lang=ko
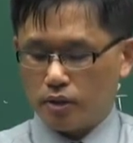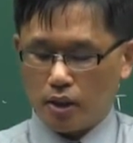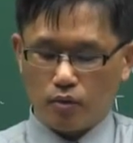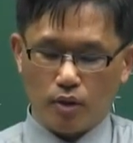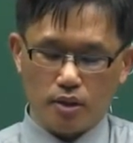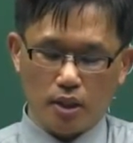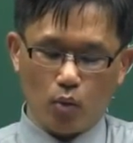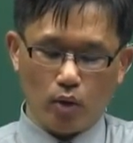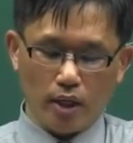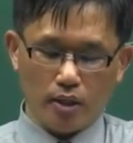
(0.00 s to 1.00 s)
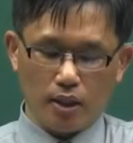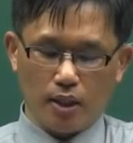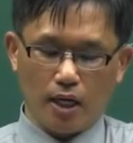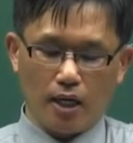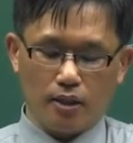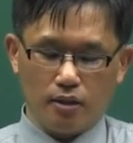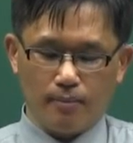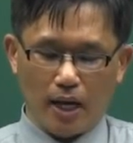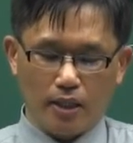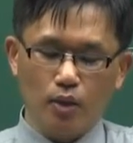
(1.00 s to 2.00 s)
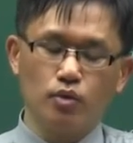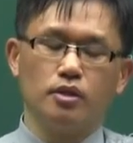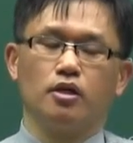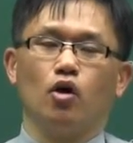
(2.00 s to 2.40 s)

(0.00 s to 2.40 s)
이제 굉장히 오랜 기간 강의를 많이 해오신